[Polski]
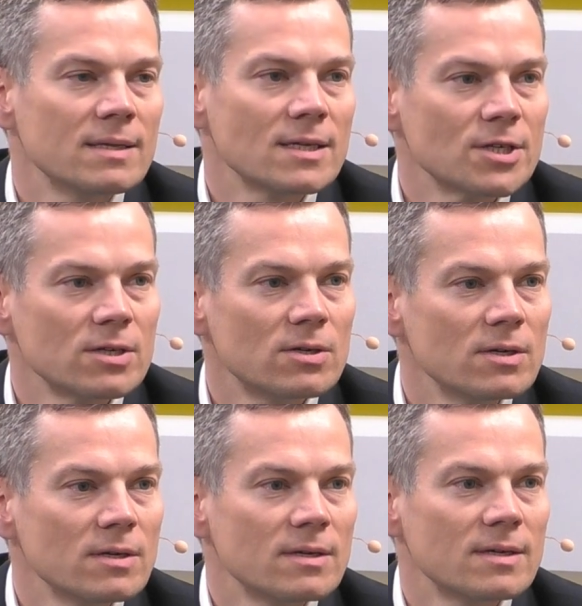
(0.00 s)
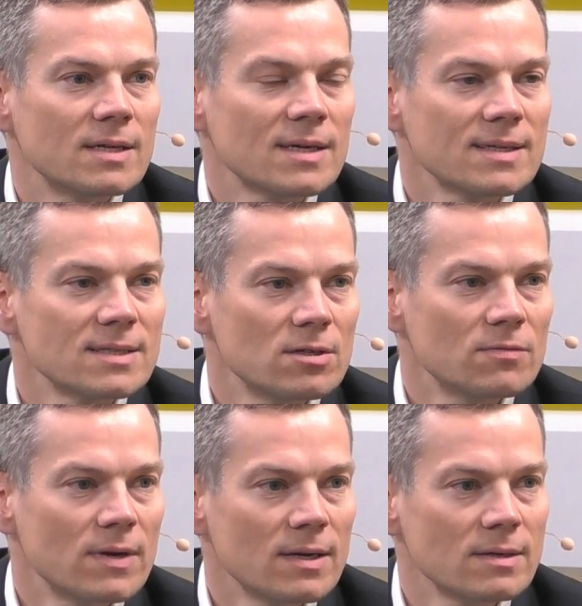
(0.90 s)
dlaczego e, ta
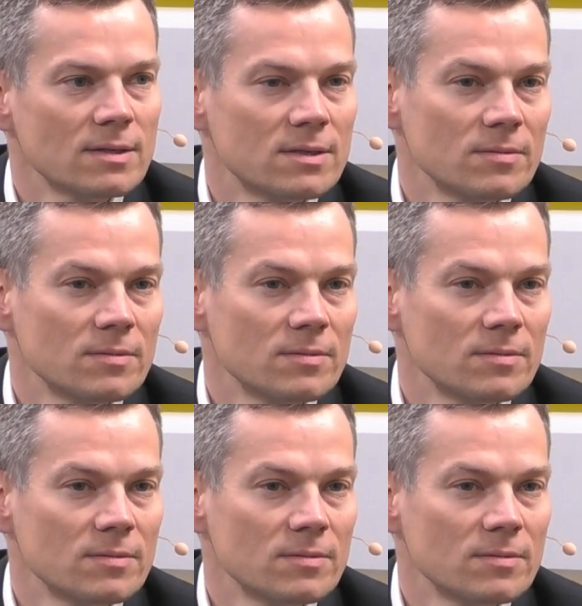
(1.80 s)
katastrofa,